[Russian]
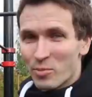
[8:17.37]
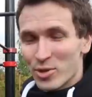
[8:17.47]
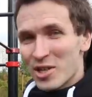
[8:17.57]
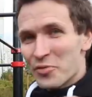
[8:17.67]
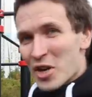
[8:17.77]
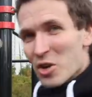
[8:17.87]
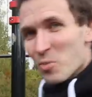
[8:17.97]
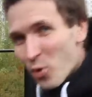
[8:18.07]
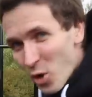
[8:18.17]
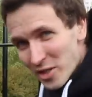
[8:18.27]
После рывка он
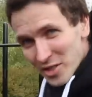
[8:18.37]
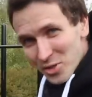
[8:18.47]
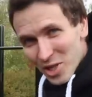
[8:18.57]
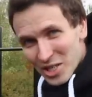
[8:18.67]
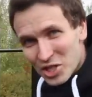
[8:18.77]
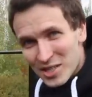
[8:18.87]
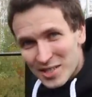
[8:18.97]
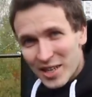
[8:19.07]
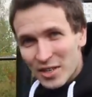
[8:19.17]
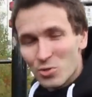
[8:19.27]
полностью
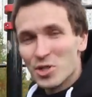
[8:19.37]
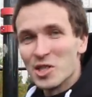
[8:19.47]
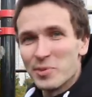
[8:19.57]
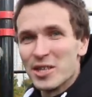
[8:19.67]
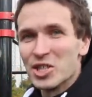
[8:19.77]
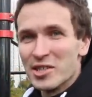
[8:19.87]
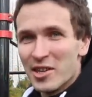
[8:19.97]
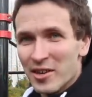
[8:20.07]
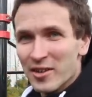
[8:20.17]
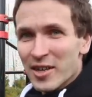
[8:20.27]
ложится, и уже из
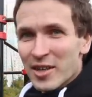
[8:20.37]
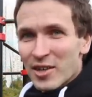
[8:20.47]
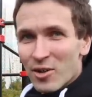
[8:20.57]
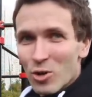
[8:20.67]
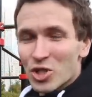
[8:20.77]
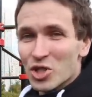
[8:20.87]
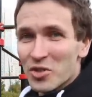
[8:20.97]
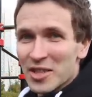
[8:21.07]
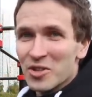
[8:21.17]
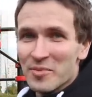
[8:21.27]
положения лежа
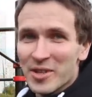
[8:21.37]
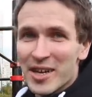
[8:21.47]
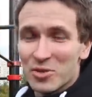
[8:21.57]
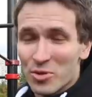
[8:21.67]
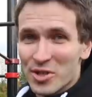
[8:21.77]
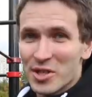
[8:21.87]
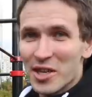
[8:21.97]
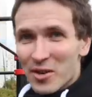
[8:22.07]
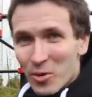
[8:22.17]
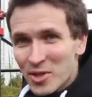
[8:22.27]
животом на
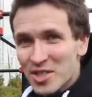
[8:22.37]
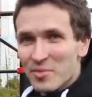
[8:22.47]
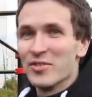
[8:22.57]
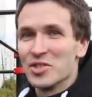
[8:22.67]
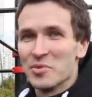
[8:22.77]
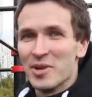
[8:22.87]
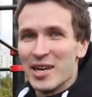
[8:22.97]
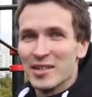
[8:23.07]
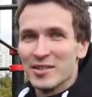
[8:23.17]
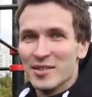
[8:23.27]
турнике он себя
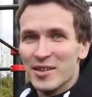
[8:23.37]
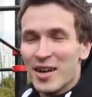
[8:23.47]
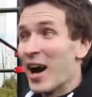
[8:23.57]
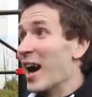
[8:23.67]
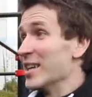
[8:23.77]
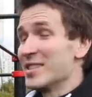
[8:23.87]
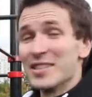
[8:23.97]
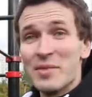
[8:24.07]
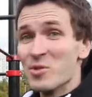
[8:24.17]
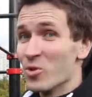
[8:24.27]
выжимает. А это
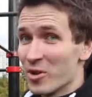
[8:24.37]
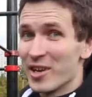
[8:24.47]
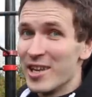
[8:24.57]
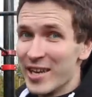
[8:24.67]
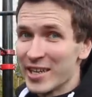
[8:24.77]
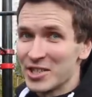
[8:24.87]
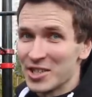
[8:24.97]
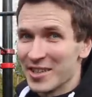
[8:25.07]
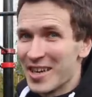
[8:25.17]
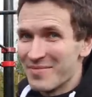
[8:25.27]
намного
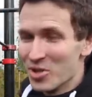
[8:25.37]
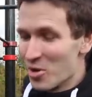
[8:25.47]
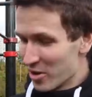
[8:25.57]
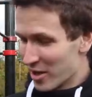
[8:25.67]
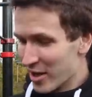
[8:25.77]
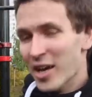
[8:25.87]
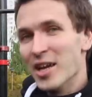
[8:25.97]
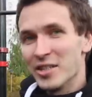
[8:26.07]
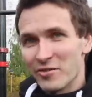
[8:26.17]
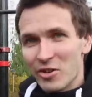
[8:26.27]
легче, намного.
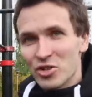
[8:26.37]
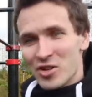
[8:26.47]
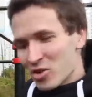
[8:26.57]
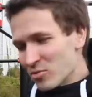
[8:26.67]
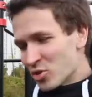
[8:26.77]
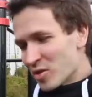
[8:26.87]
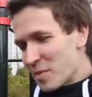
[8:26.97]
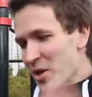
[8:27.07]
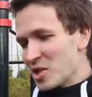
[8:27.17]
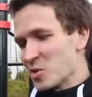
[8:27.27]
Не говоря уже о том, что он
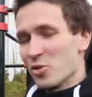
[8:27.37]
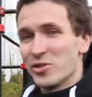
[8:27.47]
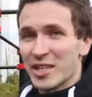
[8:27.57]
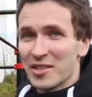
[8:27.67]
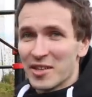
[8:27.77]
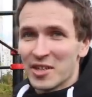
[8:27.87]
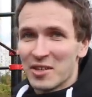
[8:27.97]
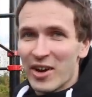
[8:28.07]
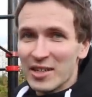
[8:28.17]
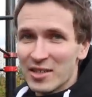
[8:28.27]
опять использует открытый
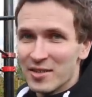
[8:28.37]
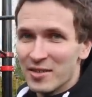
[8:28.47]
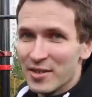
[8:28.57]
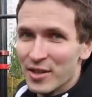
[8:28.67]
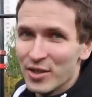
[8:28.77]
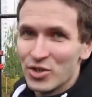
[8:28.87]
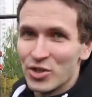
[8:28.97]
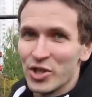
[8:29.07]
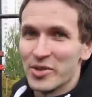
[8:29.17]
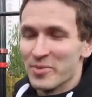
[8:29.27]
хват,
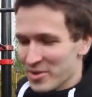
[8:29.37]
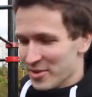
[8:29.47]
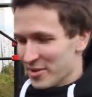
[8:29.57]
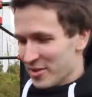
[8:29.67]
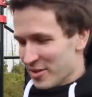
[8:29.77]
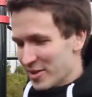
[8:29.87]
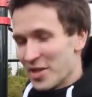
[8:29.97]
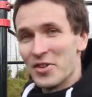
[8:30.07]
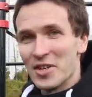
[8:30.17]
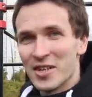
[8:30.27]
чем
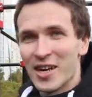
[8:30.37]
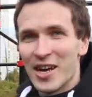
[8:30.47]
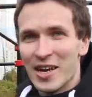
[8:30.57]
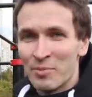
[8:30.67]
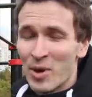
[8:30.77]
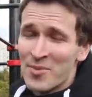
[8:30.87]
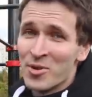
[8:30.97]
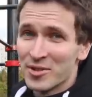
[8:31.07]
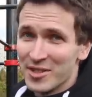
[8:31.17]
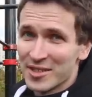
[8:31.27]
наверняка
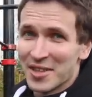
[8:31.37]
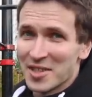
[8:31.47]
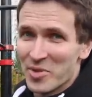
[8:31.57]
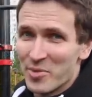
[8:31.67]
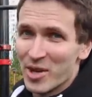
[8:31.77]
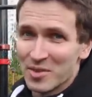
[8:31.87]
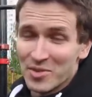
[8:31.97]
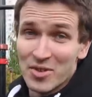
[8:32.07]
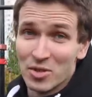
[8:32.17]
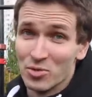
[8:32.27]
помог нескольким ребятам
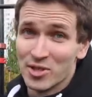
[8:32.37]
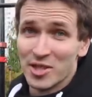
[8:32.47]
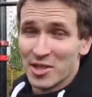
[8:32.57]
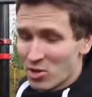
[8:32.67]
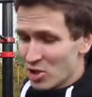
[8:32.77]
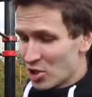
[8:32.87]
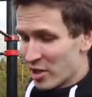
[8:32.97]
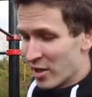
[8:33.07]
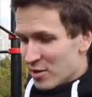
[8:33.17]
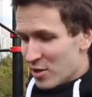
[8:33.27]
навернуться, это
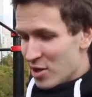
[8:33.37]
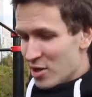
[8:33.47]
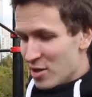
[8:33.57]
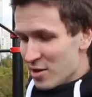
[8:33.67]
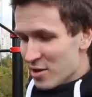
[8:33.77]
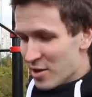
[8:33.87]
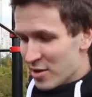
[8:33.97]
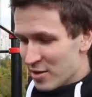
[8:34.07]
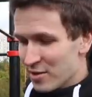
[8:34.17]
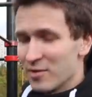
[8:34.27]
точно. И
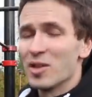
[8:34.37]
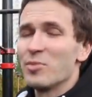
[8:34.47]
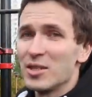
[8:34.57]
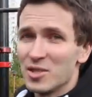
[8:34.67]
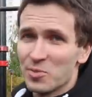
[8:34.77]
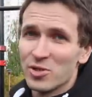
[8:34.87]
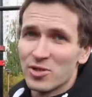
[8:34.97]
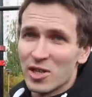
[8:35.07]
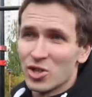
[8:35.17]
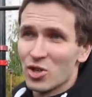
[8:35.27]
он опять
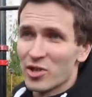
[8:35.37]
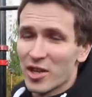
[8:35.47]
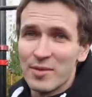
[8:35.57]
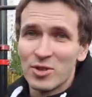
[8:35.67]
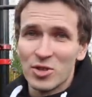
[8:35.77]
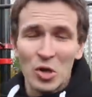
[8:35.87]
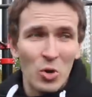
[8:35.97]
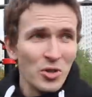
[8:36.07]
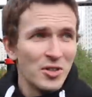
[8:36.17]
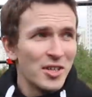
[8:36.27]
использует толчок ногами, то есть
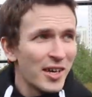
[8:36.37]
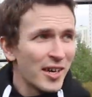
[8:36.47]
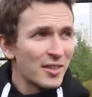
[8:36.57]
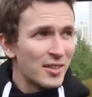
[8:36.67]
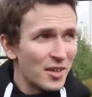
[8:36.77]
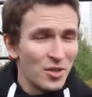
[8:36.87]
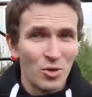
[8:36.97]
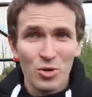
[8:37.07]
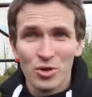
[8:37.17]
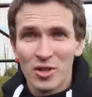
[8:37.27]
он не
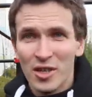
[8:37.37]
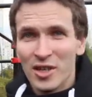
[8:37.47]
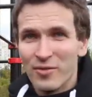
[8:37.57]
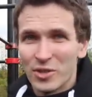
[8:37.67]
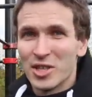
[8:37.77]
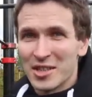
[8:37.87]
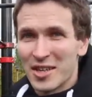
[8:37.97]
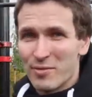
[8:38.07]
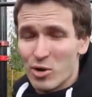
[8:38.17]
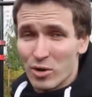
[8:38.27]
тренирует вот этот
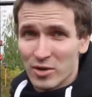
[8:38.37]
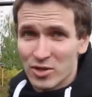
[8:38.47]
рывок.